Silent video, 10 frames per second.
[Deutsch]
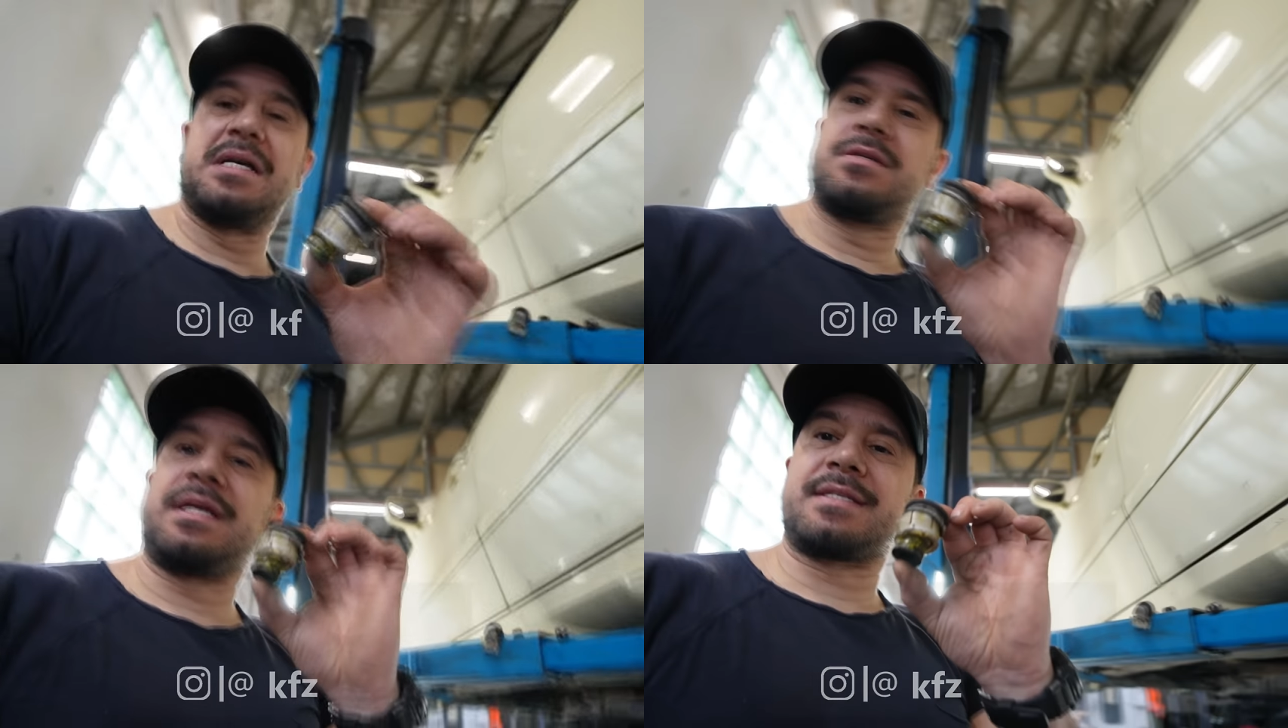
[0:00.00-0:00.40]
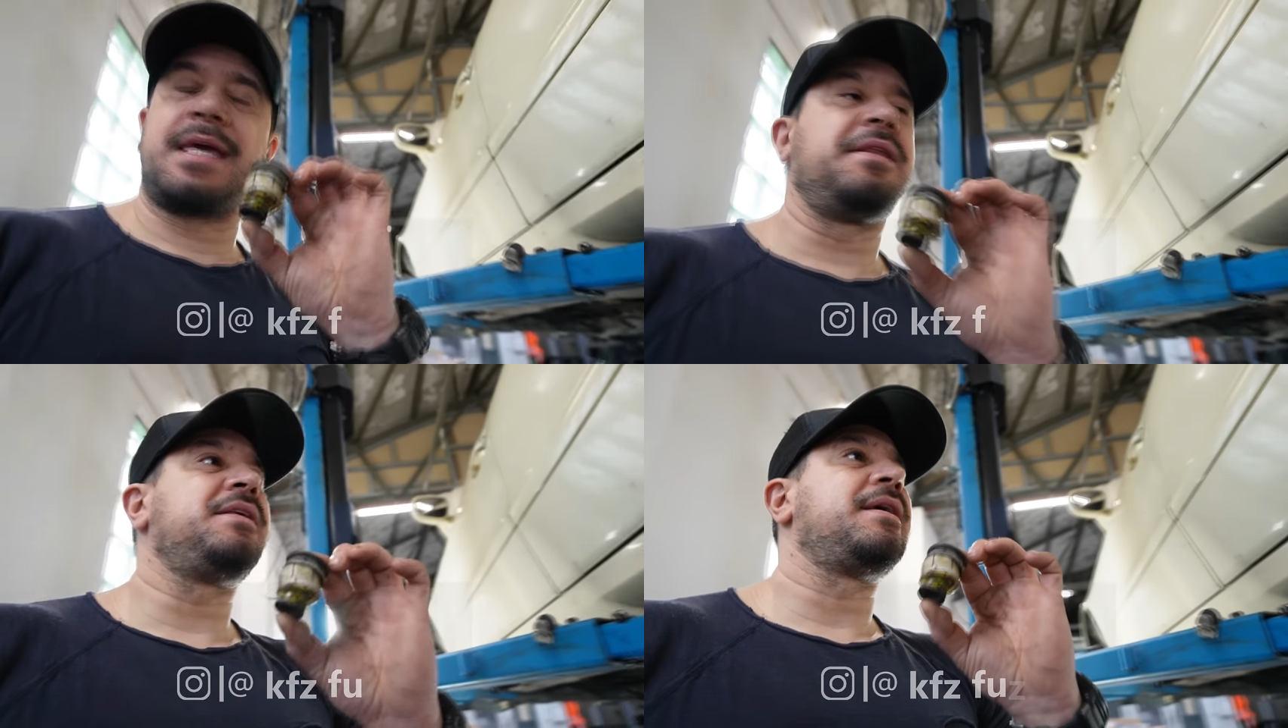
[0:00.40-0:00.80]
Also das
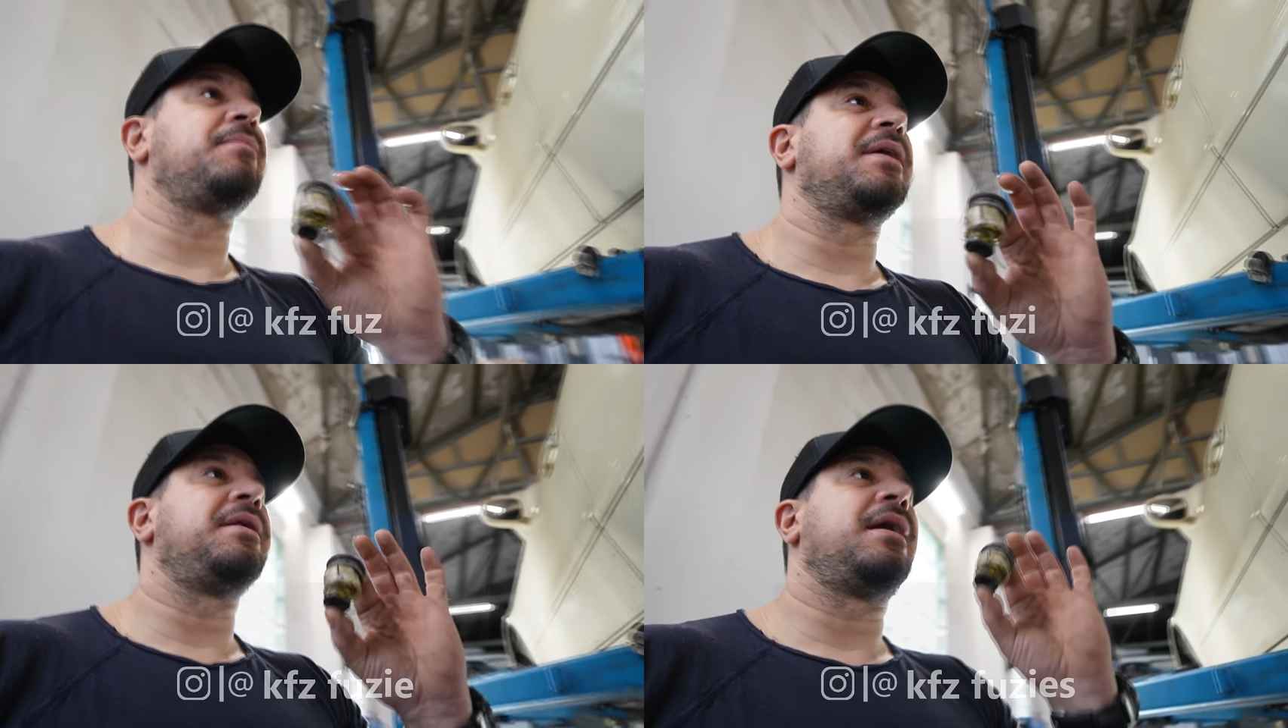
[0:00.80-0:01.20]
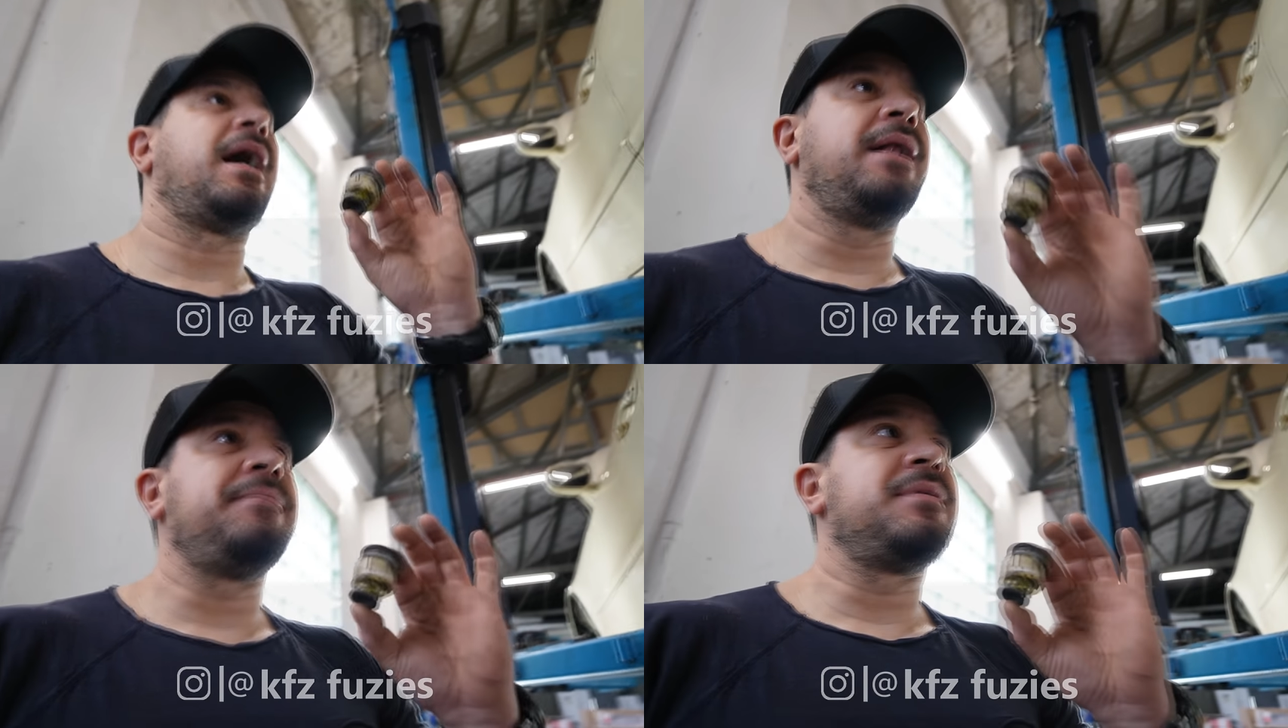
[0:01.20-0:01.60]
kenne ich ja bei den
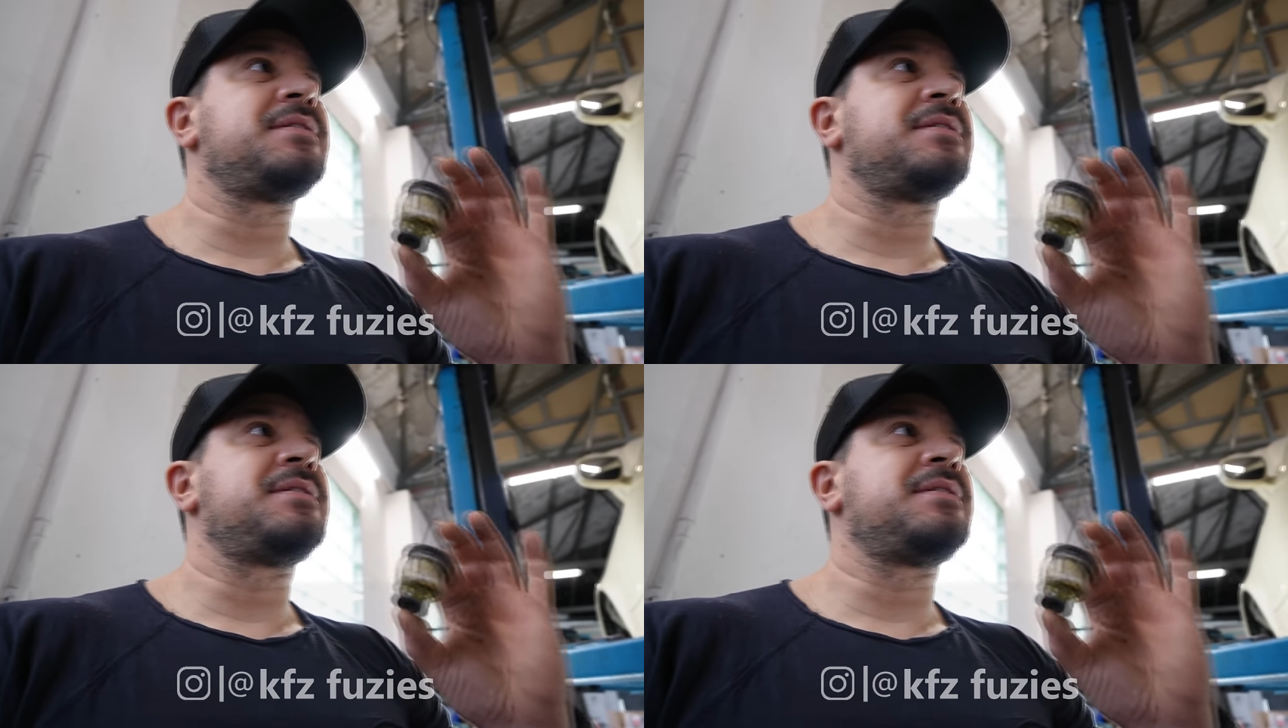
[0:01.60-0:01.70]
alten